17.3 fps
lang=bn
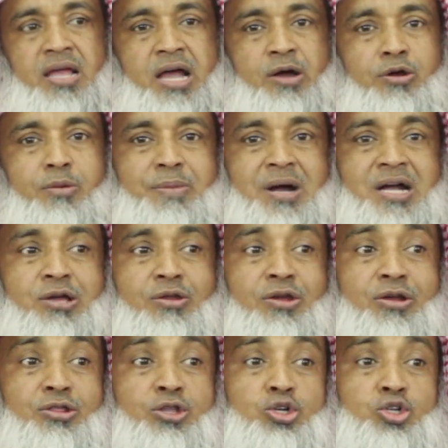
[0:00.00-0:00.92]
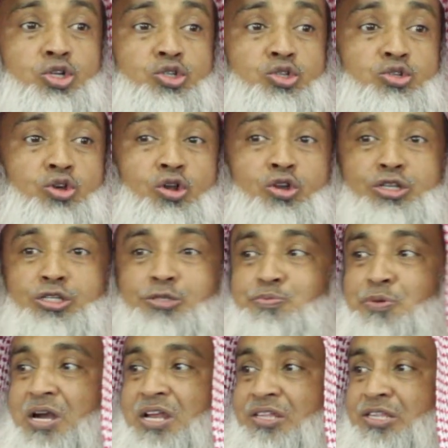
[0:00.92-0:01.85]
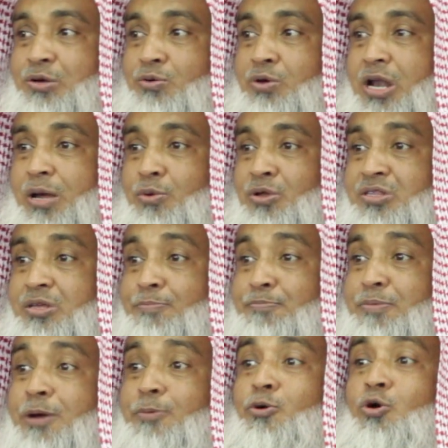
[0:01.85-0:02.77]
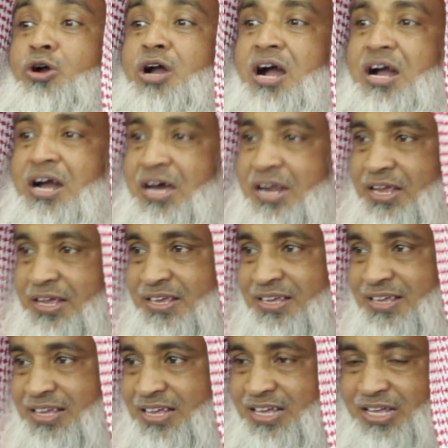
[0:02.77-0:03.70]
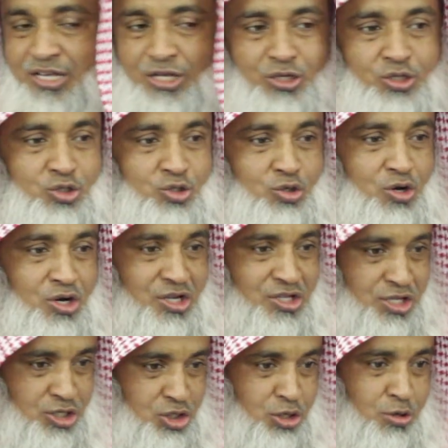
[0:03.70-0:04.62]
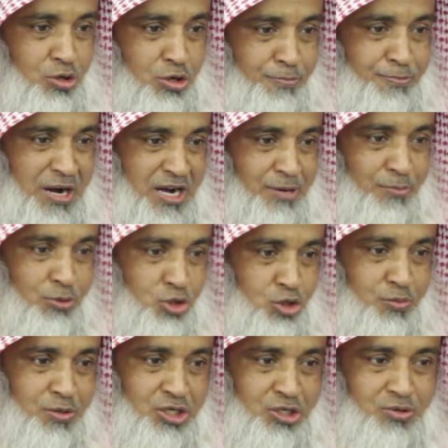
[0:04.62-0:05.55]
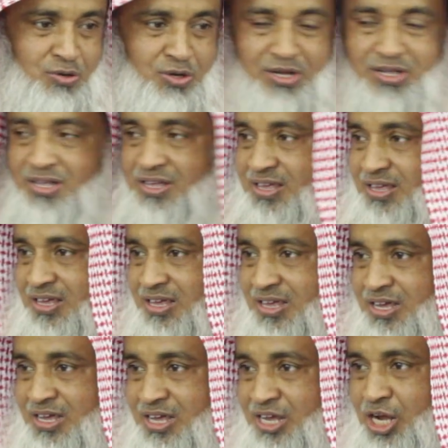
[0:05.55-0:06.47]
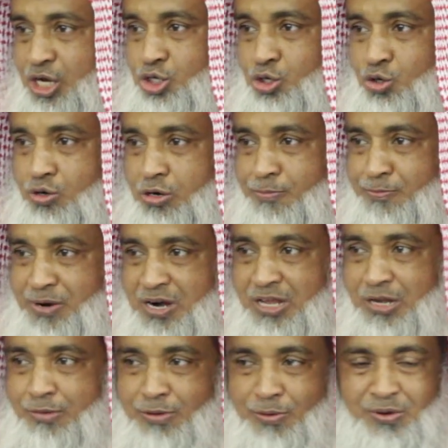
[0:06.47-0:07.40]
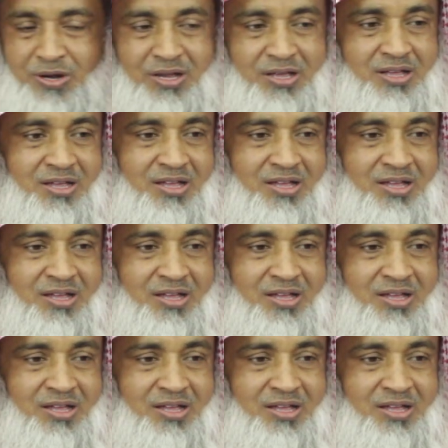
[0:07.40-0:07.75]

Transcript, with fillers: এখন বাকি রয়ে কিন্তু জলজ প্রাণী যেগুলো বলতে বেহক আকারে জলে যে সকল প্রাণী বসবাস করে এই সকল প্রাণীর ব্যাপারে